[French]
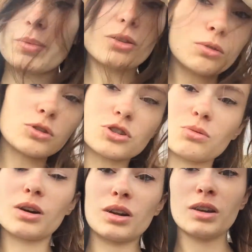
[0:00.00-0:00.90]
pas trop le
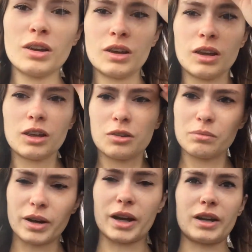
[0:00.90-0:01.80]
choix
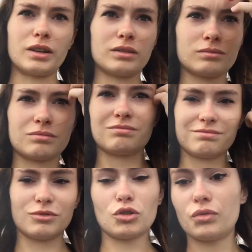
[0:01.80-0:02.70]
bah,
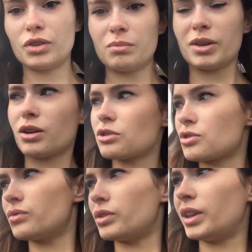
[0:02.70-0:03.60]
de filmer quand
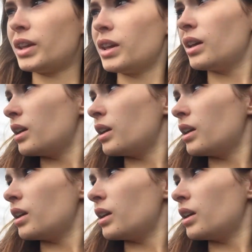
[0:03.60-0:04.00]
je venais.